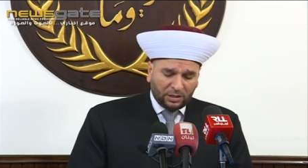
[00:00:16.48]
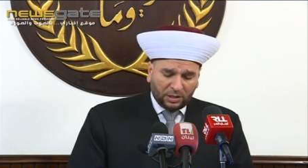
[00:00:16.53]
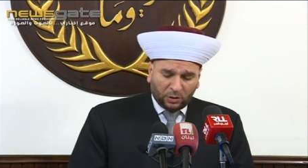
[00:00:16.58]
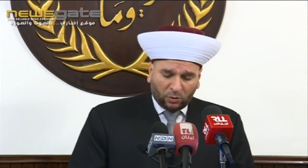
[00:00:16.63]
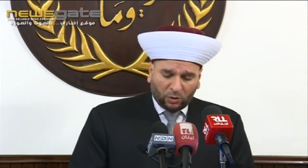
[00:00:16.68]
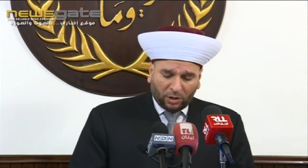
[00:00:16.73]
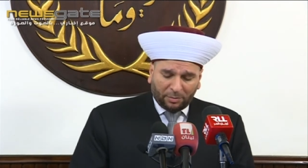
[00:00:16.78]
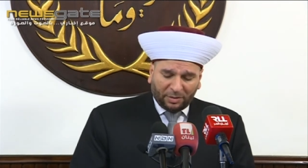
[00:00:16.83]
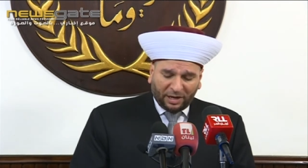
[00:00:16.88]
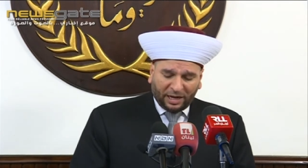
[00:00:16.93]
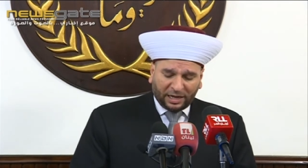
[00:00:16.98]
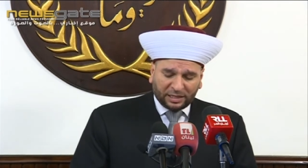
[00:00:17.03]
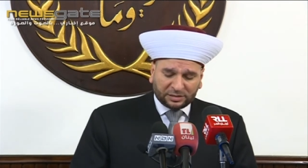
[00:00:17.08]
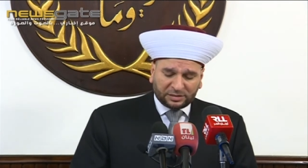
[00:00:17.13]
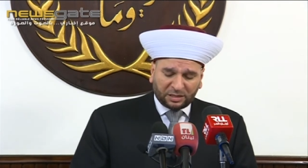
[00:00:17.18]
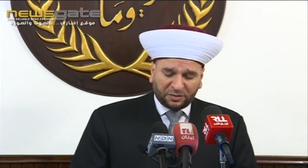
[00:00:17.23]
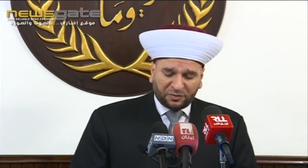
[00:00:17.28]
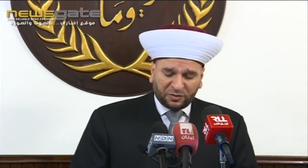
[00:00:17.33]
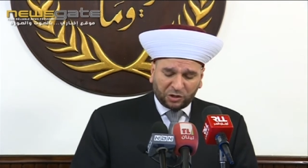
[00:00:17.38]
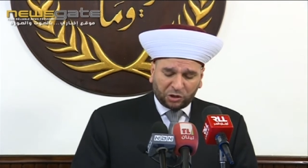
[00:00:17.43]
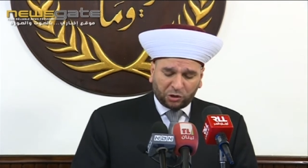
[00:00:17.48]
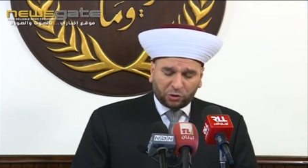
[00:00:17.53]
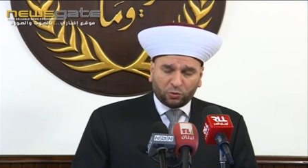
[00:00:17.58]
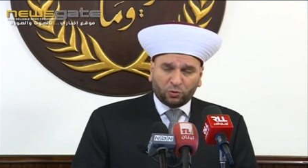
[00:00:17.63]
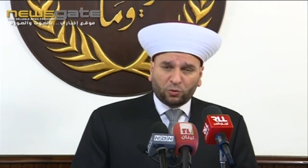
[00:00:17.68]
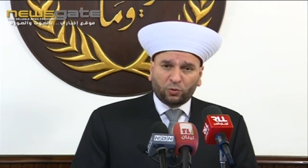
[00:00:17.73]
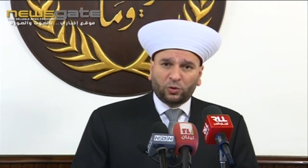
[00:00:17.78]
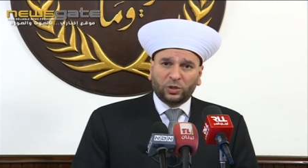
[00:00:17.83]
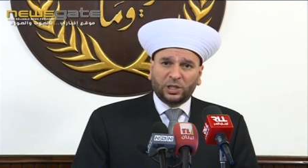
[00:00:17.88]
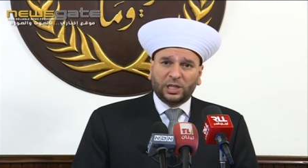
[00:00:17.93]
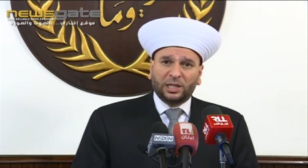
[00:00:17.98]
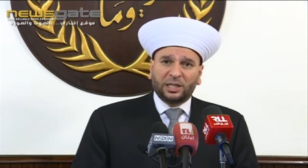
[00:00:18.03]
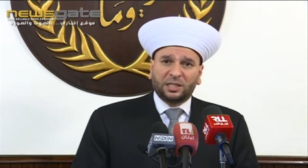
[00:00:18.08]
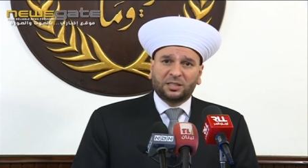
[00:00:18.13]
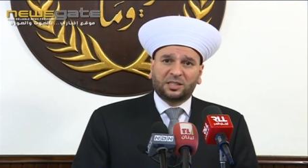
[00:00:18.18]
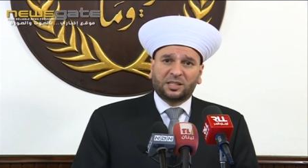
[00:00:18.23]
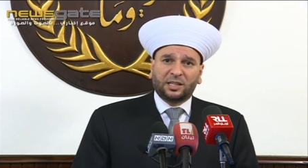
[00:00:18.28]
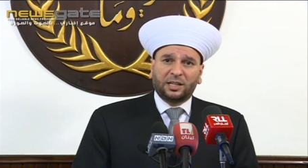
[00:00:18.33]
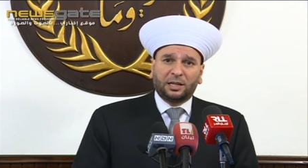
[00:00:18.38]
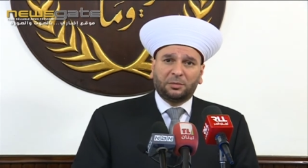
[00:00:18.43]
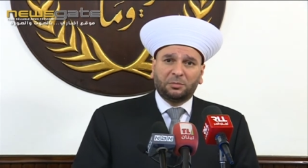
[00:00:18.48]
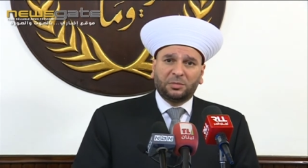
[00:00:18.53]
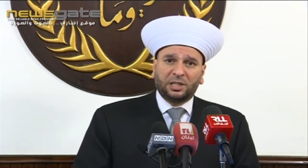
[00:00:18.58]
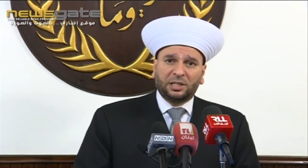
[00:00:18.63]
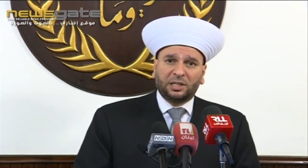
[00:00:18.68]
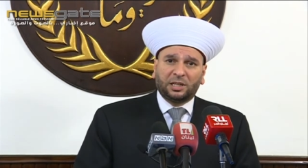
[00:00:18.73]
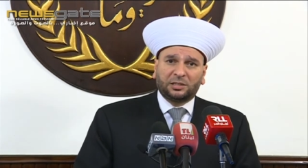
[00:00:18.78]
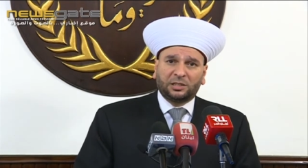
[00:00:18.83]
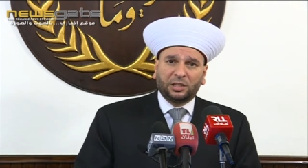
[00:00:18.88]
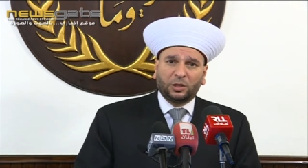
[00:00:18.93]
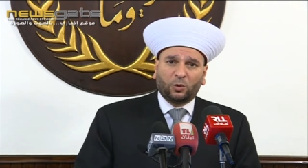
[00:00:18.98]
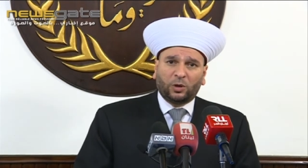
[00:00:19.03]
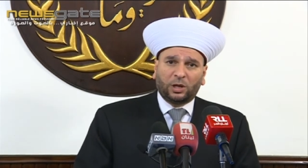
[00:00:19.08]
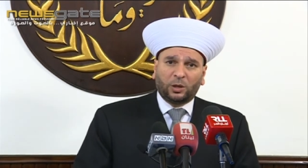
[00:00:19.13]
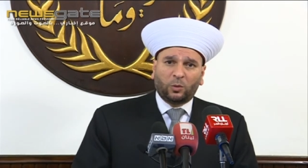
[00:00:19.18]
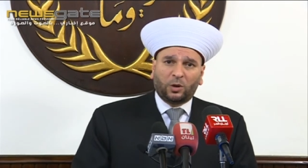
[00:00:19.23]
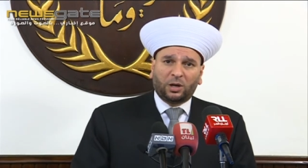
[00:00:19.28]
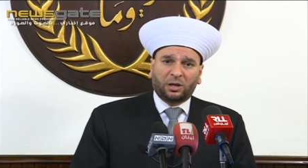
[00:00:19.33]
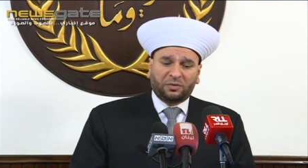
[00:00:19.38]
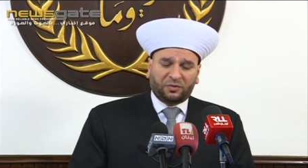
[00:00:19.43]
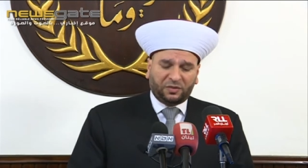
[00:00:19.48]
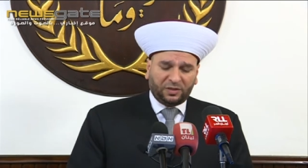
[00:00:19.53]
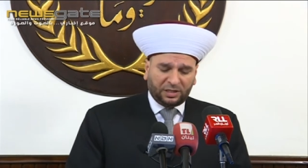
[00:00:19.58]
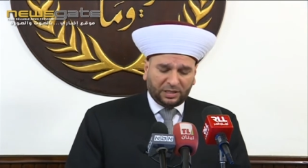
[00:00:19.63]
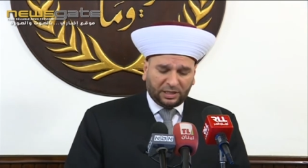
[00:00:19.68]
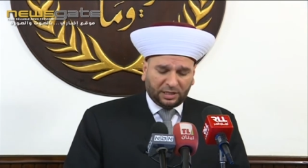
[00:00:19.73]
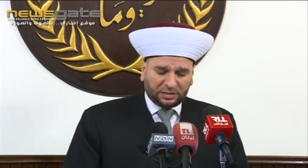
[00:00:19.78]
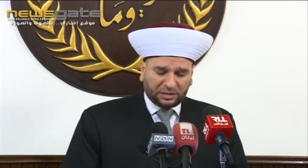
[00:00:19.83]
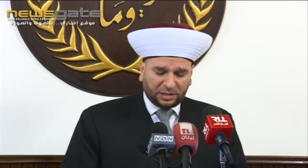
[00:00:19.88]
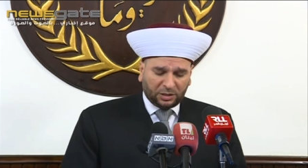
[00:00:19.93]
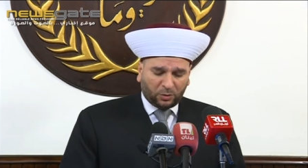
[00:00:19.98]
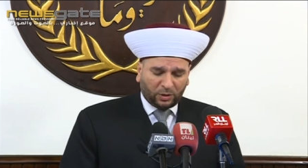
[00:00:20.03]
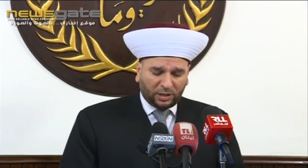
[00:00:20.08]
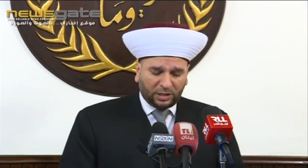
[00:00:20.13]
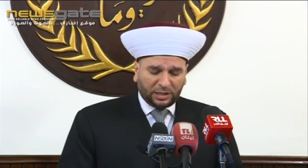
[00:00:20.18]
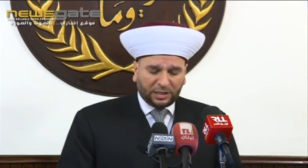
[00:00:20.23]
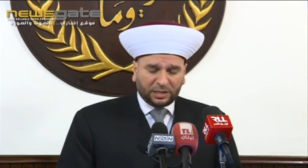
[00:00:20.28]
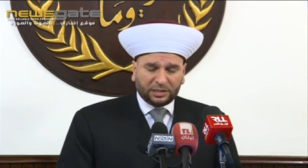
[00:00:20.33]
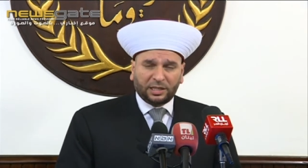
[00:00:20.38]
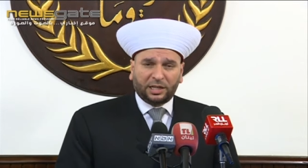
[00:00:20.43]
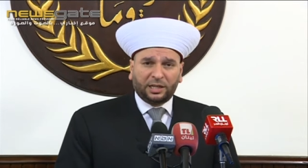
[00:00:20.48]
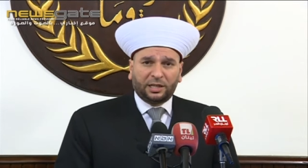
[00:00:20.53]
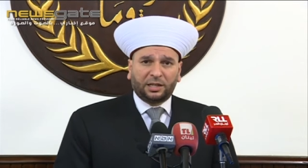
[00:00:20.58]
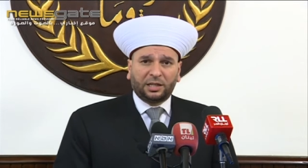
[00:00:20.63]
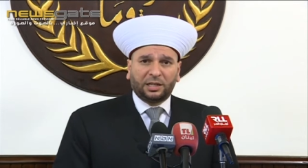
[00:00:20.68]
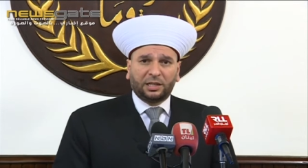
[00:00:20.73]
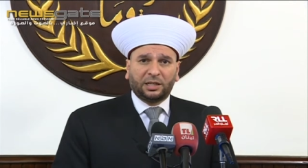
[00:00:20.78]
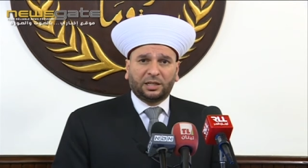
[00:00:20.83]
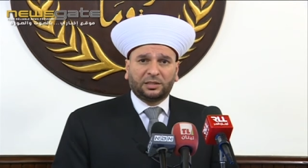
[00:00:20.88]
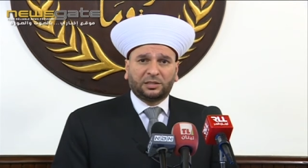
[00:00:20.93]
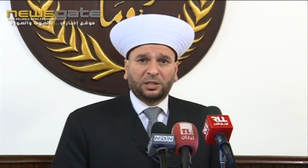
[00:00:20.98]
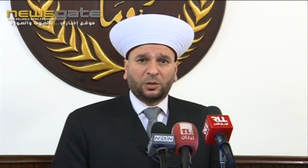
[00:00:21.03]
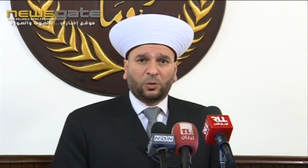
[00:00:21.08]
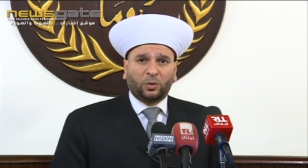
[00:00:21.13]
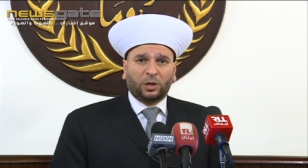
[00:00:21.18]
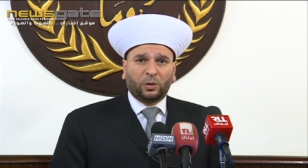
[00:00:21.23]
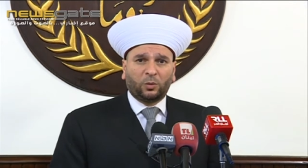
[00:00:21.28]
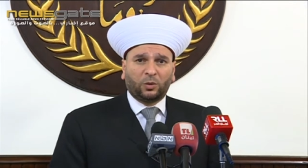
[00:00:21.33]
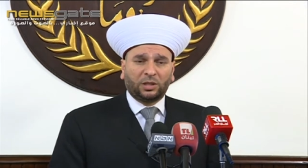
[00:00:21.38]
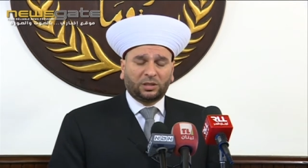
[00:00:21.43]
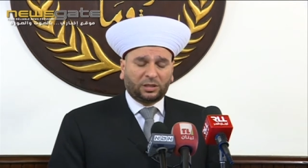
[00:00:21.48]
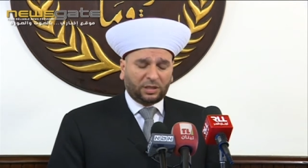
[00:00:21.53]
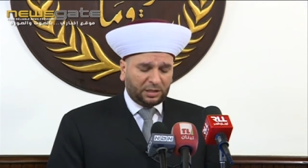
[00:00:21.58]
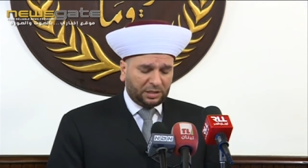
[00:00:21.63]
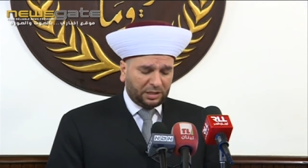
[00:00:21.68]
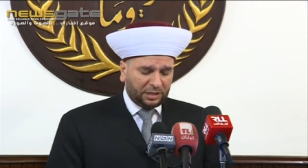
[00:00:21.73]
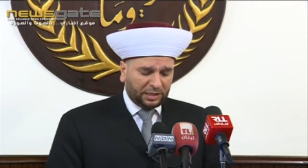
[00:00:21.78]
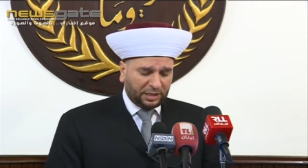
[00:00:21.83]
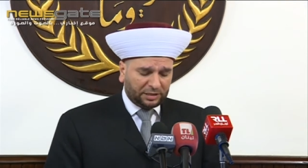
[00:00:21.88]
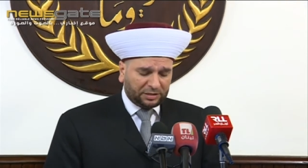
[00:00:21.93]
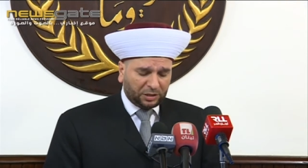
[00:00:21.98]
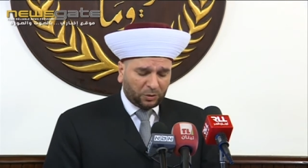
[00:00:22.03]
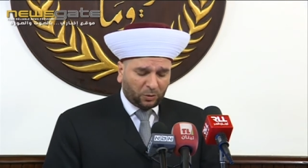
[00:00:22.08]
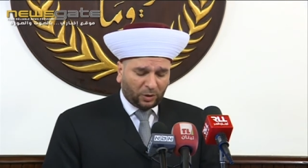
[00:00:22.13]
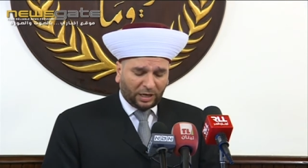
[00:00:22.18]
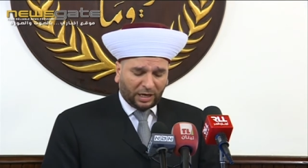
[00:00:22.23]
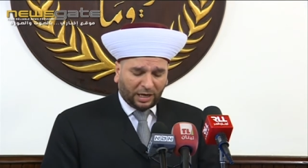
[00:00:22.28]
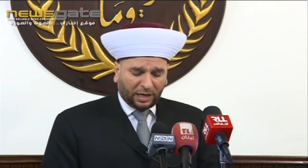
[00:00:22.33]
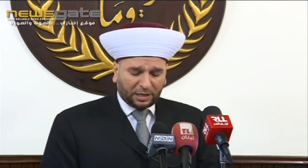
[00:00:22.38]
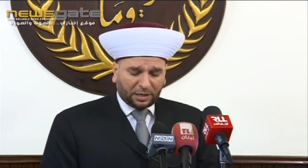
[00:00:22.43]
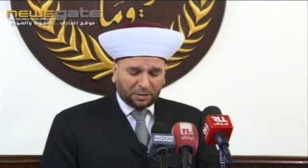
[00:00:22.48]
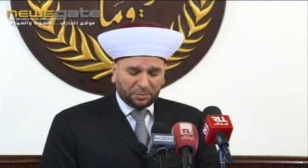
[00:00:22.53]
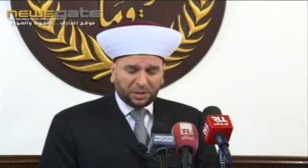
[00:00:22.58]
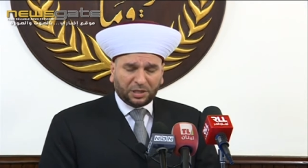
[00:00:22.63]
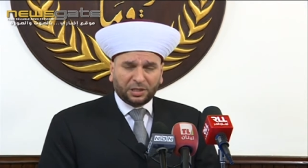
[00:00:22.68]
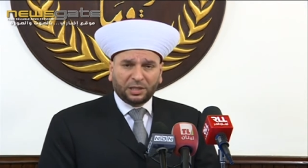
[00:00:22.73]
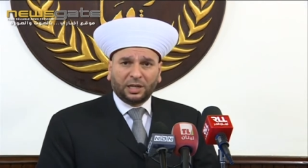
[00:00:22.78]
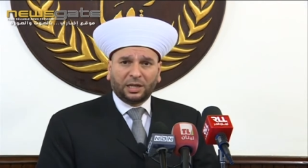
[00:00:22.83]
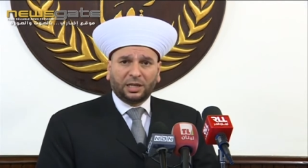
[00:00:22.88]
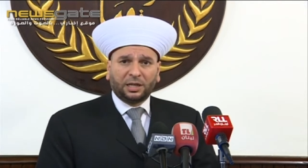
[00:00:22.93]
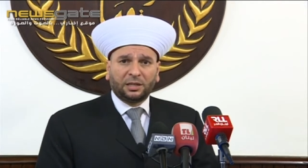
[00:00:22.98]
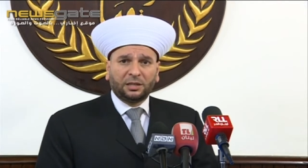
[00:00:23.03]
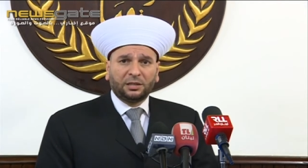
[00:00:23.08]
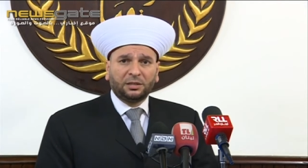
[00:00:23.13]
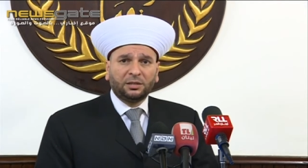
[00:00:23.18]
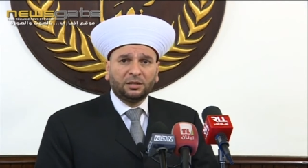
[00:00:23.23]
وبحث في الشؤون الاسلاميه والوقفيه والاداريه والوطنيه والعربيه